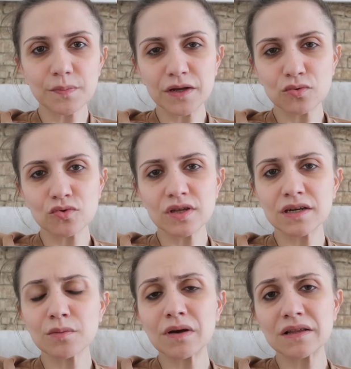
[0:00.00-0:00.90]
ben
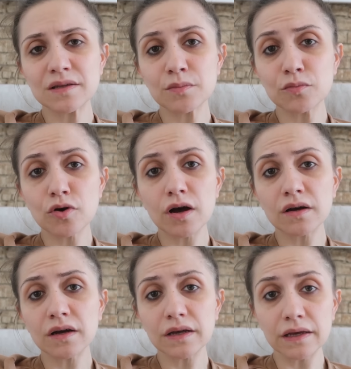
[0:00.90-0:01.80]
üzerine malzeme
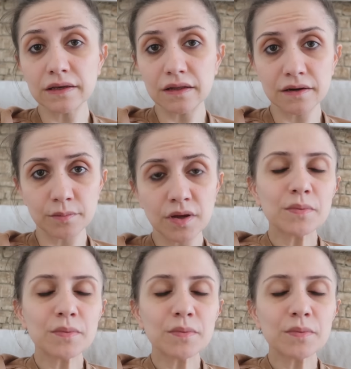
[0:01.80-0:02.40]
muhakkak eklerim.